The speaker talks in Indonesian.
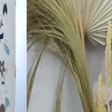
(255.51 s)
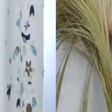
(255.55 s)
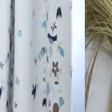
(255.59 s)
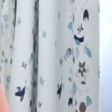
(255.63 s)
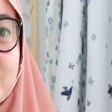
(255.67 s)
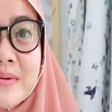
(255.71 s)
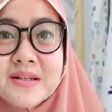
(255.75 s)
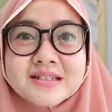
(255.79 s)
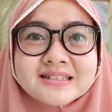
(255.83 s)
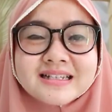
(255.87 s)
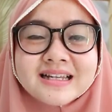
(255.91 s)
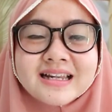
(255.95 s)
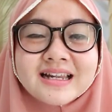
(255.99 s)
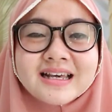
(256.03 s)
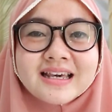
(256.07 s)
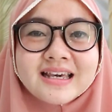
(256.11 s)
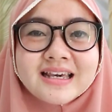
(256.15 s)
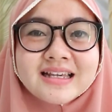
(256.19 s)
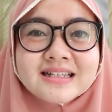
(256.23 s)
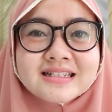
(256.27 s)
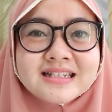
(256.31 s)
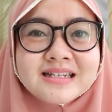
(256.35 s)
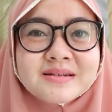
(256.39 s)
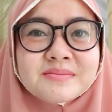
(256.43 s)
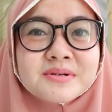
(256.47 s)
Nah plusnya
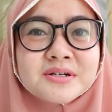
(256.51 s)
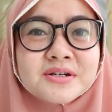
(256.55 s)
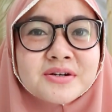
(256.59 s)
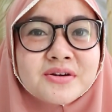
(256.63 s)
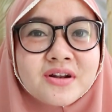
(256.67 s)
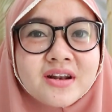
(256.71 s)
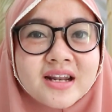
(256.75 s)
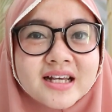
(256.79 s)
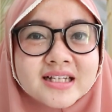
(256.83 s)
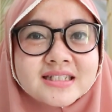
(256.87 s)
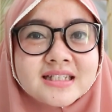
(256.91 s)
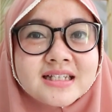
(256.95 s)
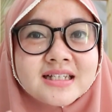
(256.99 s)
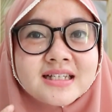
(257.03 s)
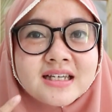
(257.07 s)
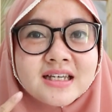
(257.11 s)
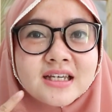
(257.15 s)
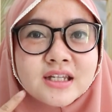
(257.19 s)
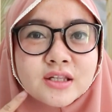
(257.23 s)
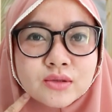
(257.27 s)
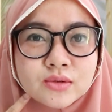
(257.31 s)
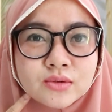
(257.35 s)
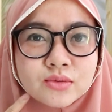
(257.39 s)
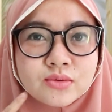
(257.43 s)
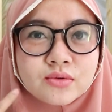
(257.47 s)
lagi jadi bergoles
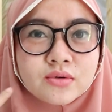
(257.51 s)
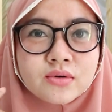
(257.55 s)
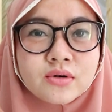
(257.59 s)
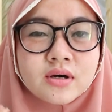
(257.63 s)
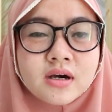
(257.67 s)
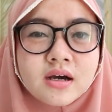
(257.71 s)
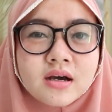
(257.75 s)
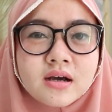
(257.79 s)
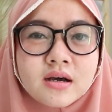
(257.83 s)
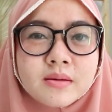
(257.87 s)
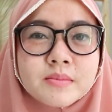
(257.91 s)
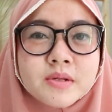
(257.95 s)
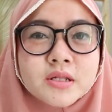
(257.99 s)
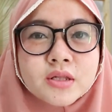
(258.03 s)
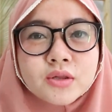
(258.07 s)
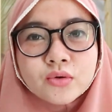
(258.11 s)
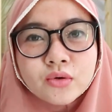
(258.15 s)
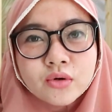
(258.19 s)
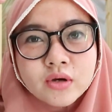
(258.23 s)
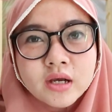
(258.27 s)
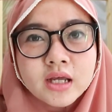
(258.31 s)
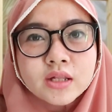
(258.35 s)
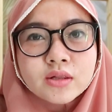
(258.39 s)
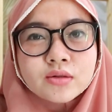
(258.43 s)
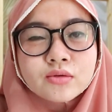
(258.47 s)
ini itu uh,
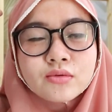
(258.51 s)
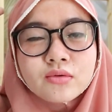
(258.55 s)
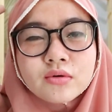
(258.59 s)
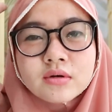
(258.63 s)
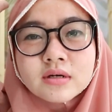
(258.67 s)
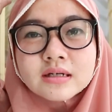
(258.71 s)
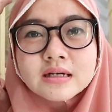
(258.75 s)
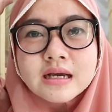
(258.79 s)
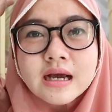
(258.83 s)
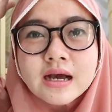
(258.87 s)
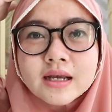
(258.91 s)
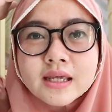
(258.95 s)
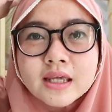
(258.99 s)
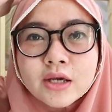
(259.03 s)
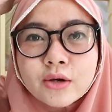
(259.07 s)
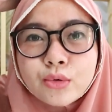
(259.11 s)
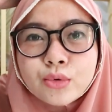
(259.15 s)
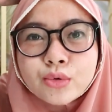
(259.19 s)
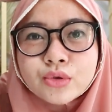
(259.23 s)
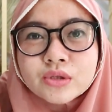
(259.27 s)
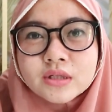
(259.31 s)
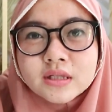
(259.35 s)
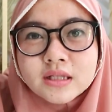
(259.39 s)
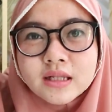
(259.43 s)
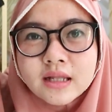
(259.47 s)
bentuknya tuh nggak
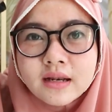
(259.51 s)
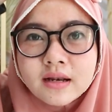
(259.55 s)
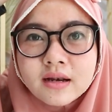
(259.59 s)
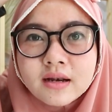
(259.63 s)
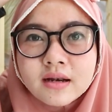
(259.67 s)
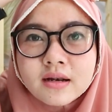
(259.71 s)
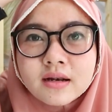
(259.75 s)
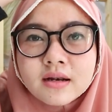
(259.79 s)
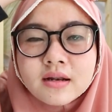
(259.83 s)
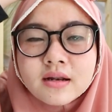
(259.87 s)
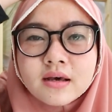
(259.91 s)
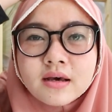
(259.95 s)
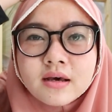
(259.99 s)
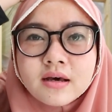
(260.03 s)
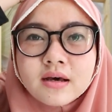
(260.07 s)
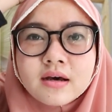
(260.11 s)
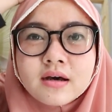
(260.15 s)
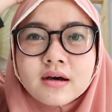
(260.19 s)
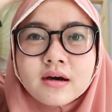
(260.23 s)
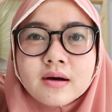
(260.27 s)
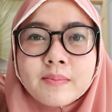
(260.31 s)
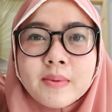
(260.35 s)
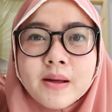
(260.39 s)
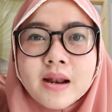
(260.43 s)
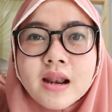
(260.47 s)
ngikutin
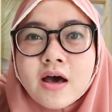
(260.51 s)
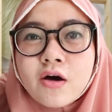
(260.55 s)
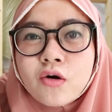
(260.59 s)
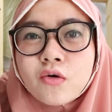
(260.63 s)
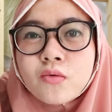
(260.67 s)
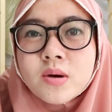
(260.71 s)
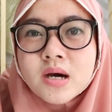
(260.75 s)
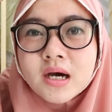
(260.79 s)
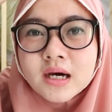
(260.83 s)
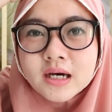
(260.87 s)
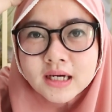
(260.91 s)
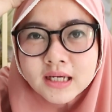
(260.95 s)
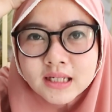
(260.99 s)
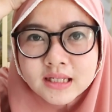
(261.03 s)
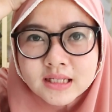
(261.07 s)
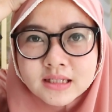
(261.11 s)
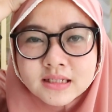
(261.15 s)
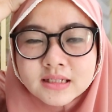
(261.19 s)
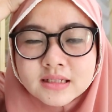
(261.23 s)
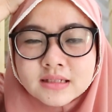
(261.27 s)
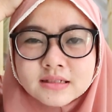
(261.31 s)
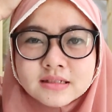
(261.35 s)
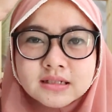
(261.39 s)
uh, kepala aku banget.